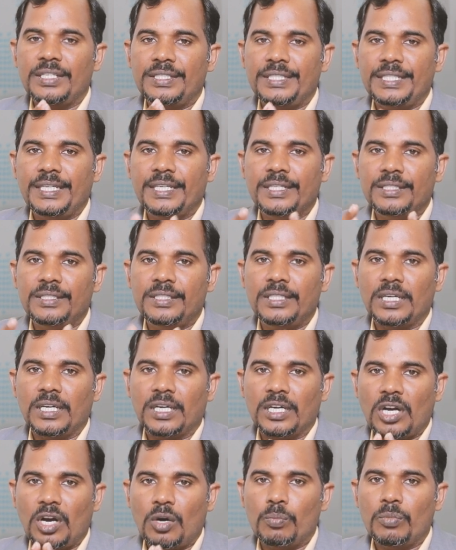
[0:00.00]

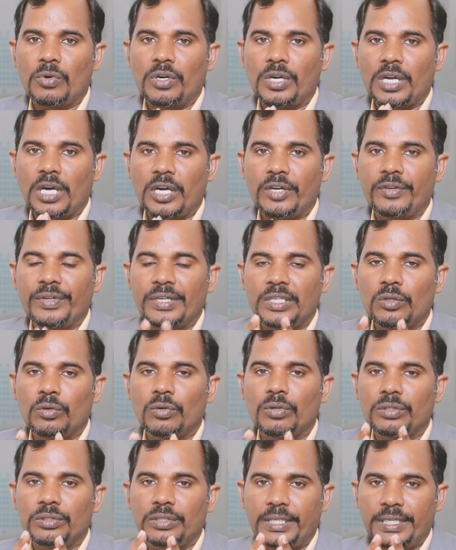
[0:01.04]
சிஎஸ்ஜிஆர் காம்பவுண்ட் ஆனுவல்
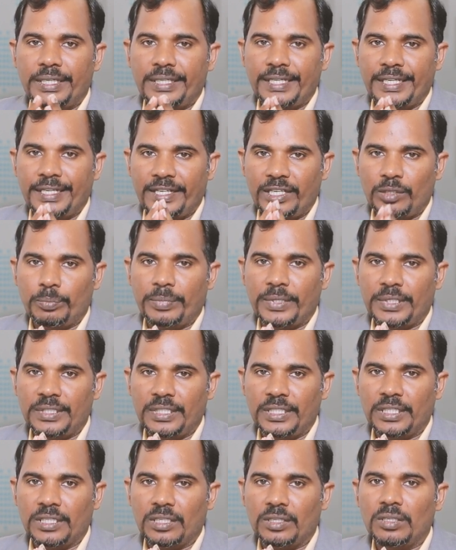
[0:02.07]
க்ரோத் ரேட் என்னன்னு
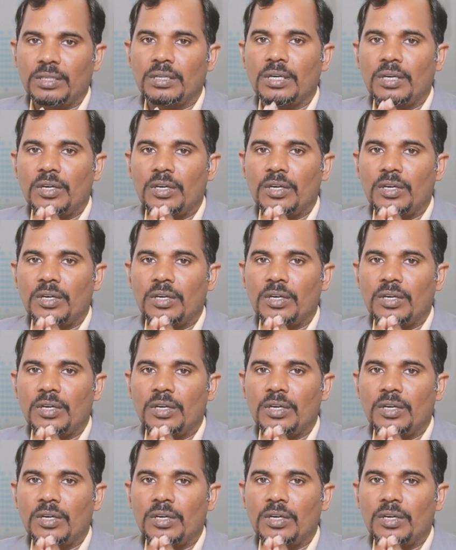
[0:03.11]
பார்த்தீங்கன்னா